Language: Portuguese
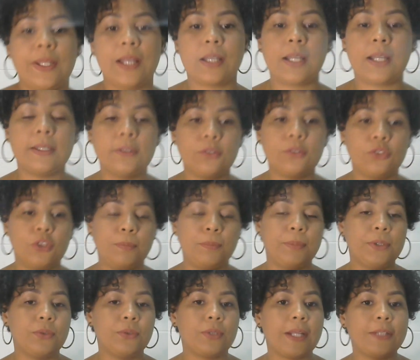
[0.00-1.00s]
A carta do de
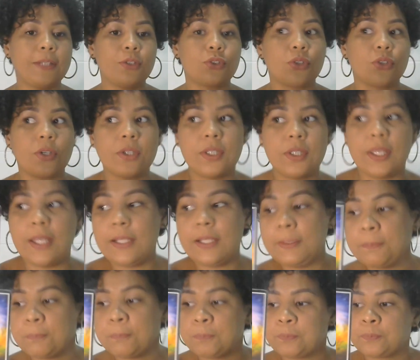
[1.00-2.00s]
pendurado, só que ele
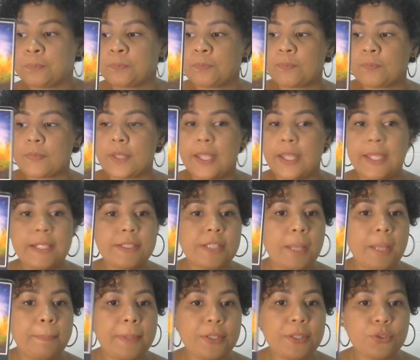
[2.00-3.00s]
ele
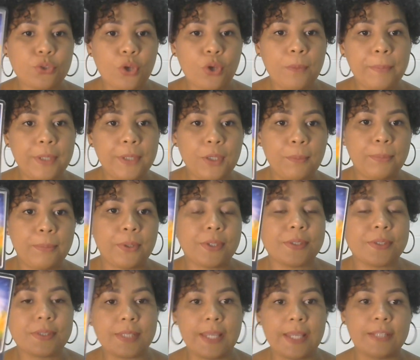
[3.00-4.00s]
já passou pelo
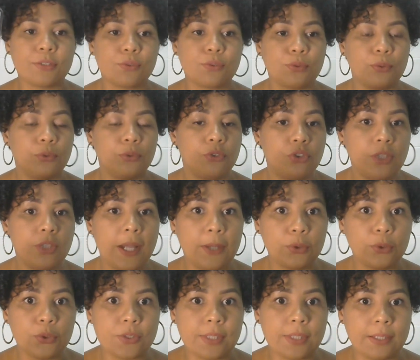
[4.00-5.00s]
processo de
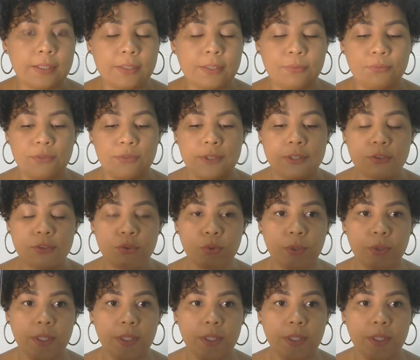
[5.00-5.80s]
auto-sacrifício.